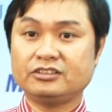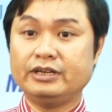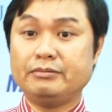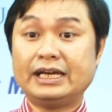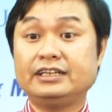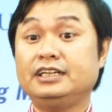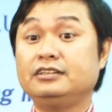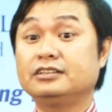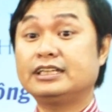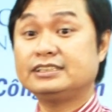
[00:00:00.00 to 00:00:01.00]
chủ nghĩa Marx Lenin
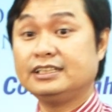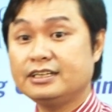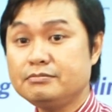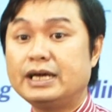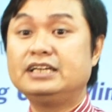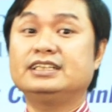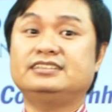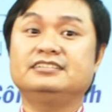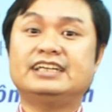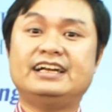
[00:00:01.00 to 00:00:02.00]
người ta sẽ chứng minh cái
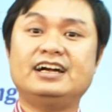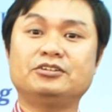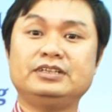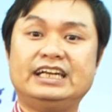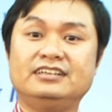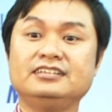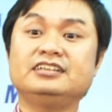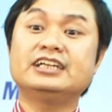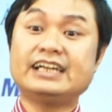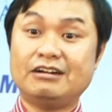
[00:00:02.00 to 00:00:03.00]
sự ra đời của nhà nước
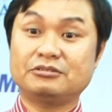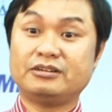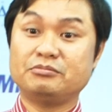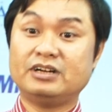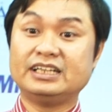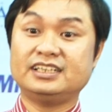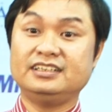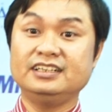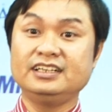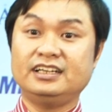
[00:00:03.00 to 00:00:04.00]
như thế nào trong quá trình